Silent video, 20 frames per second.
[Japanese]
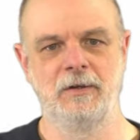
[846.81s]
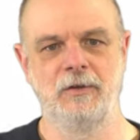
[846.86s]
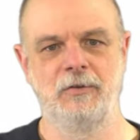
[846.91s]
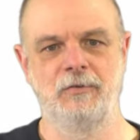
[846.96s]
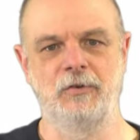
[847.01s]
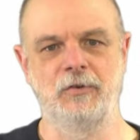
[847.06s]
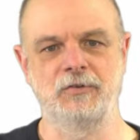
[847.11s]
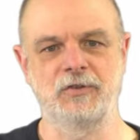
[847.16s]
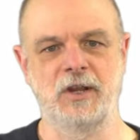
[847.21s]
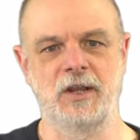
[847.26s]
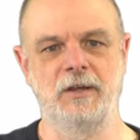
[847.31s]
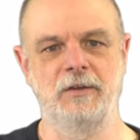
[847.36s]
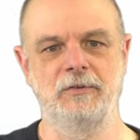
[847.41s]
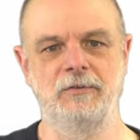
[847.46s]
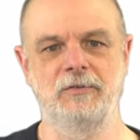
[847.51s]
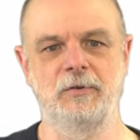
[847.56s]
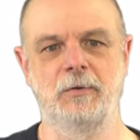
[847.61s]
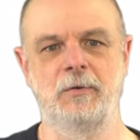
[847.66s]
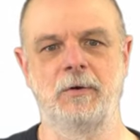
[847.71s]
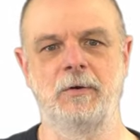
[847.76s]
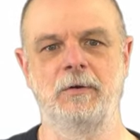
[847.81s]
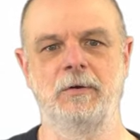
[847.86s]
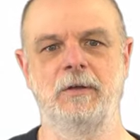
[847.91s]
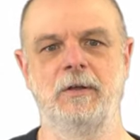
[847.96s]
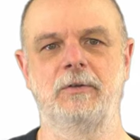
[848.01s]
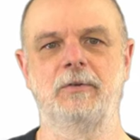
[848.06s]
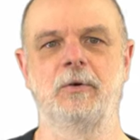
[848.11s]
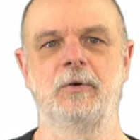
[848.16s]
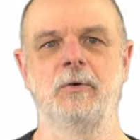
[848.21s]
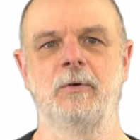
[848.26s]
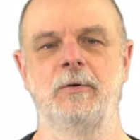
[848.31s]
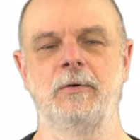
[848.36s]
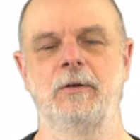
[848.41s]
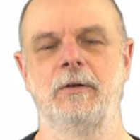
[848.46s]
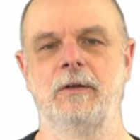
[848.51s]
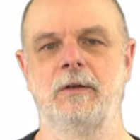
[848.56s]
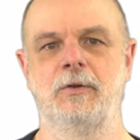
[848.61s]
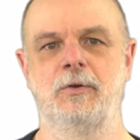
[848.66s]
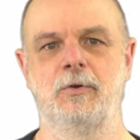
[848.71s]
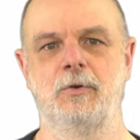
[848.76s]
そして、その、えっと、
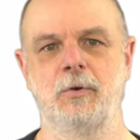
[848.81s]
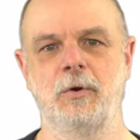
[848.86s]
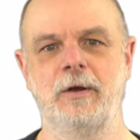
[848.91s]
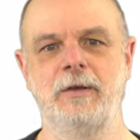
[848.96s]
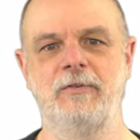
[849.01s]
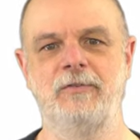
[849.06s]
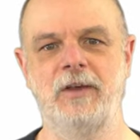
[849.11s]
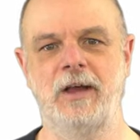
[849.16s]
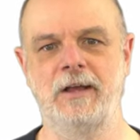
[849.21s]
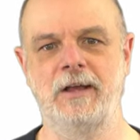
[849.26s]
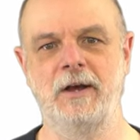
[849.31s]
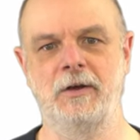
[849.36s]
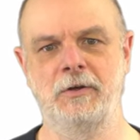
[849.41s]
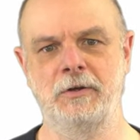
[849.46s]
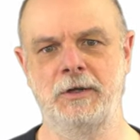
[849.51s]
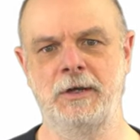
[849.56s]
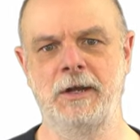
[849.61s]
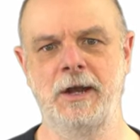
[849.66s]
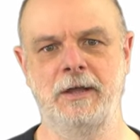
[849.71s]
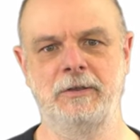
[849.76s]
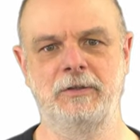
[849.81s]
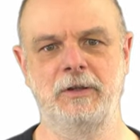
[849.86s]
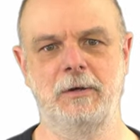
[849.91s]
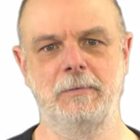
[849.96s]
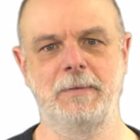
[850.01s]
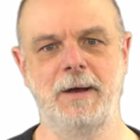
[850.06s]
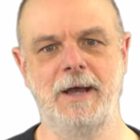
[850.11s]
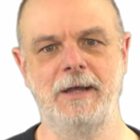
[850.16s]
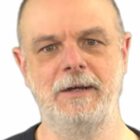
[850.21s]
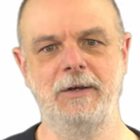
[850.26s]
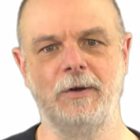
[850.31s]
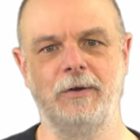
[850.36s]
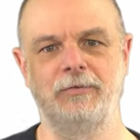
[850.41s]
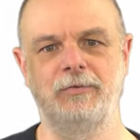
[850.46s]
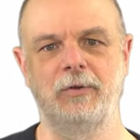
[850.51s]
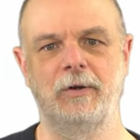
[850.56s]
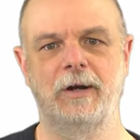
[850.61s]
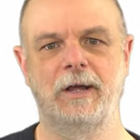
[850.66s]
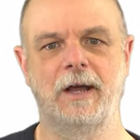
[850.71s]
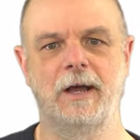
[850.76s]
黒い三角になっている場合には、
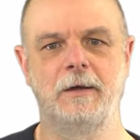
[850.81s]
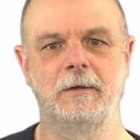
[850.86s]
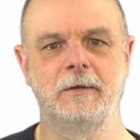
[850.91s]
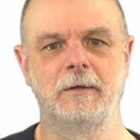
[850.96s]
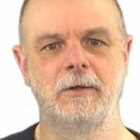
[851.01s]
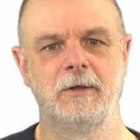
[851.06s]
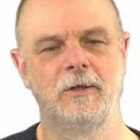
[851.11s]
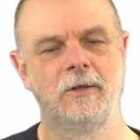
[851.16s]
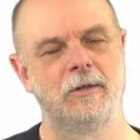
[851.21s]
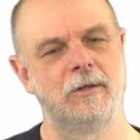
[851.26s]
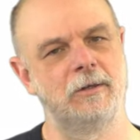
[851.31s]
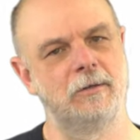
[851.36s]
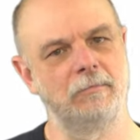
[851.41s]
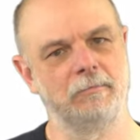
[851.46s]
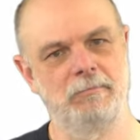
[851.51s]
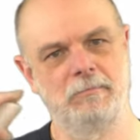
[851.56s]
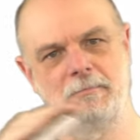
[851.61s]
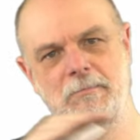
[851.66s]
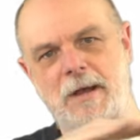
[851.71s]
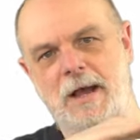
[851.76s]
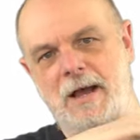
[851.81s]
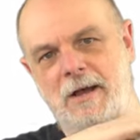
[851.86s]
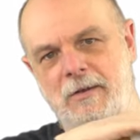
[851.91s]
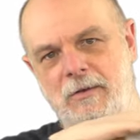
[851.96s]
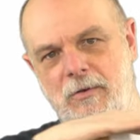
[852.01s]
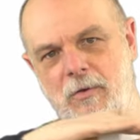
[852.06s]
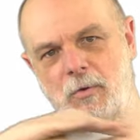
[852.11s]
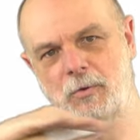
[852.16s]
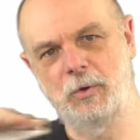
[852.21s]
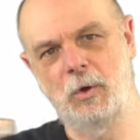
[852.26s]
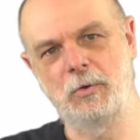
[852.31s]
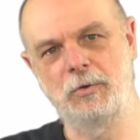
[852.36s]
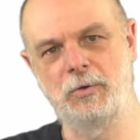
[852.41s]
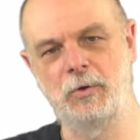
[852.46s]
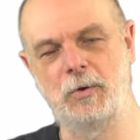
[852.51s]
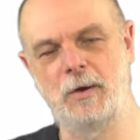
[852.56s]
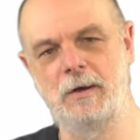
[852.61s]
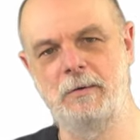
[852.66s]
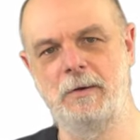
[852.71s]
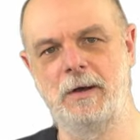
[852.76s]
それがまあ、ほとん
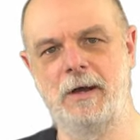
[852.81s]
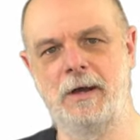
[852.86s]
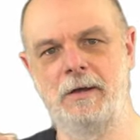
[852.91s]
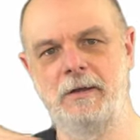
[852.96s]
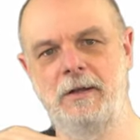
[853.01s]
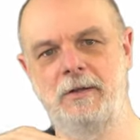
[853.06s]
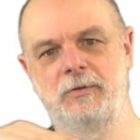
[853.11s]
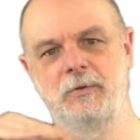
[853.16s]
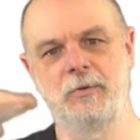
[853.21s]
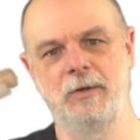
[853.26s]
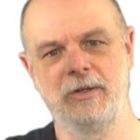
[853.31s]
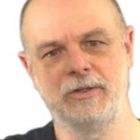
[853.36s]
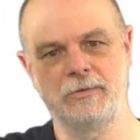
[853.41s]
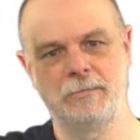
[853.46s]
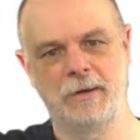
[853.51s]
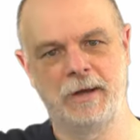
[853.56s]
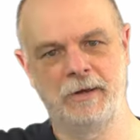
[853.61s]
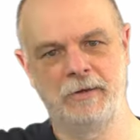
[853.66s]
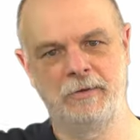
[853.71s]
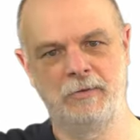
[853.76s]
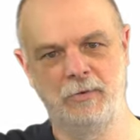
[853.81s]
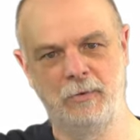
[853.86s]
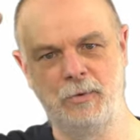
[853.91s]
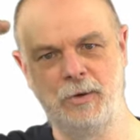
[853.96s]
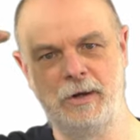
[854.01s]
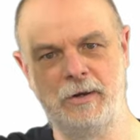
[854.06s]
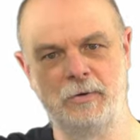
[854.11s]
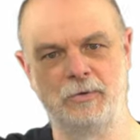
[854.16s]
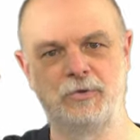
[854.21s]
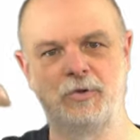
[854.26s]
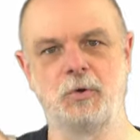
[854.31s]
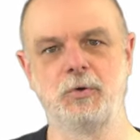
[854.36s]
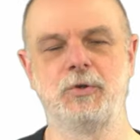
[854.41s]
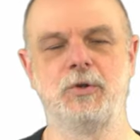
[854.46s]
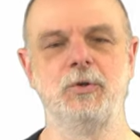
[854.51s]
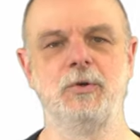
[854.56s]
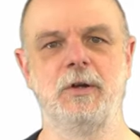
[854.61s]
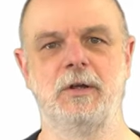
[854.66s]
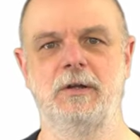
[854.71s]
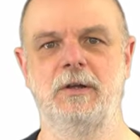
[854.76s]
どは、えっと、一番上の上
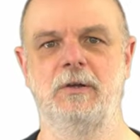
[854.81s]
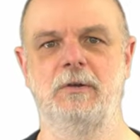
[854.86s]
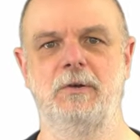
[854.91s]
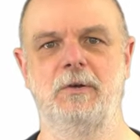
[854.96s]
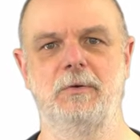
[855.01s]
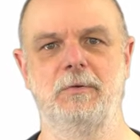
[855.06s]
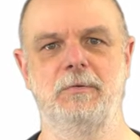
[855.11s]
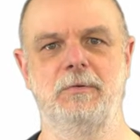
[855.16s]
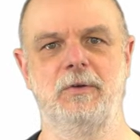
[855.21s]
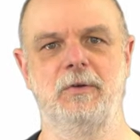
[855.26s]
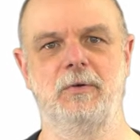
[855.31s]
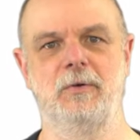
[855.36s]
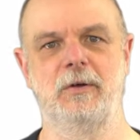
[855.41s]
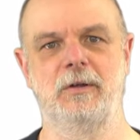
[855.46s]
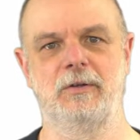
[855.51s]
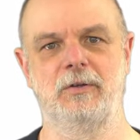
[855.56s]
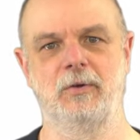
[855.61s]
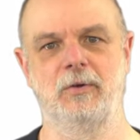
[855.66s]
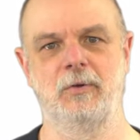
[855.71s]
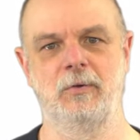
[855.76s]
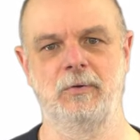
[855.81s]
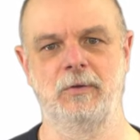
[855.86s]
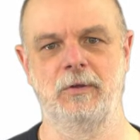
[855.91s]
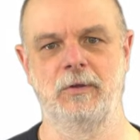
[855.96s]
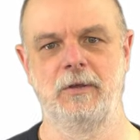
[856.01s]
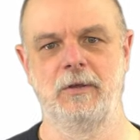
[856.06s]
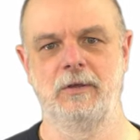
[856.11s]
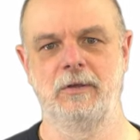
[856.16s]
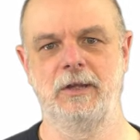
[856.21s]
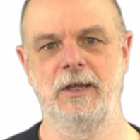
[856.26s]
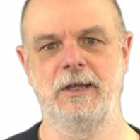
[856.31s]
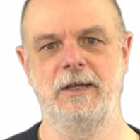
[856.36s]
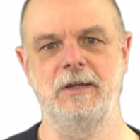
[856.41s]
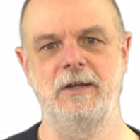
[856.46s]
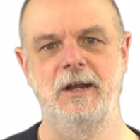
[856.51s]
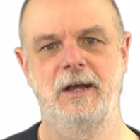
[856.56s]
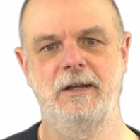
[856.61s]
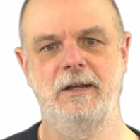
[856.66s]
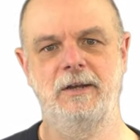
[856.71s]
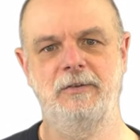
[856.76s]
級ののの、えっと、リンク
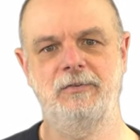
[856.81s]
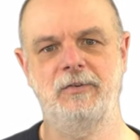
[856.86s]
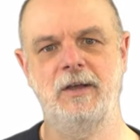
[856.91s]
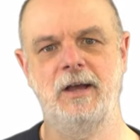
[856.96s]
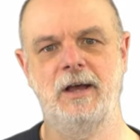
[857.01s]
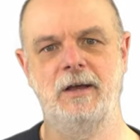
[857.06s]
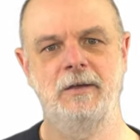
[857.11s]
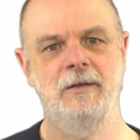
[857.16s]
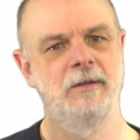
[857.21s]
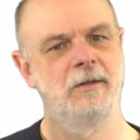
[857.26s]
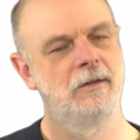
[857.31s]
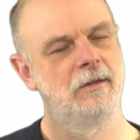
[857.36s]
なんですが、